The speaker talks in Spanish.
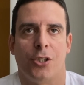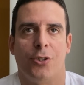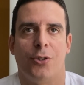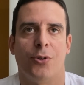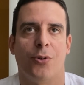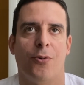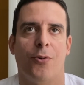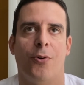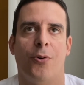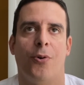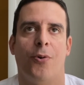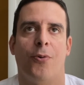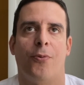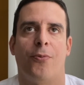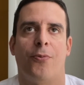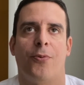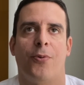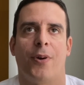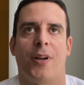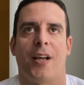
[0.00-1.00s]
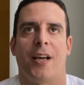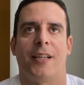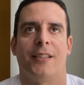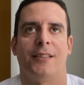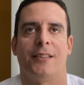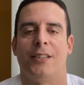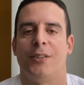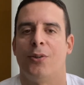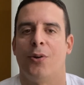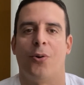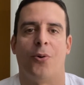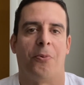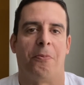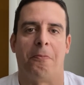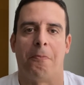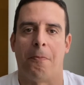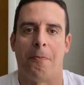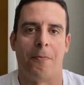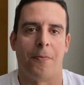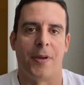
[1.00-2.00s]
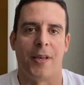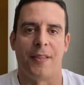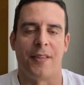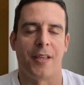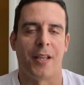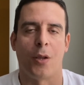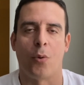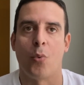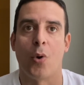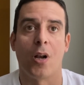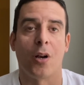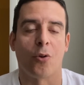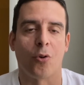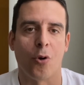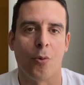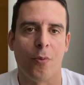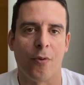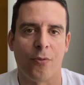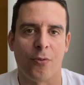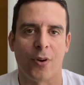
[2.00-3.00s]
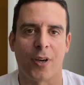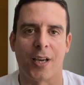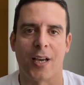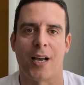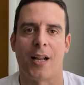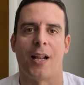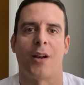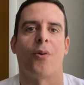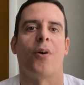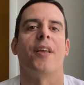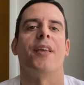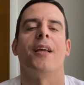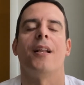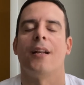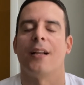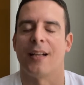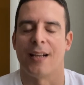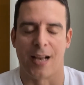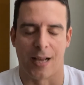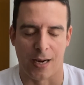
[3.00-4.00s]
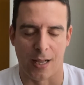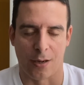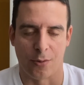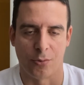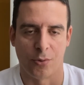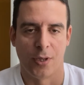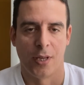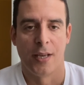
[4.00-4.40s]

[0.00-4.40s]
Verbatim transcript: yo fuera argentino, me diera igual cómo fue que ganaron ayer. Ganaron.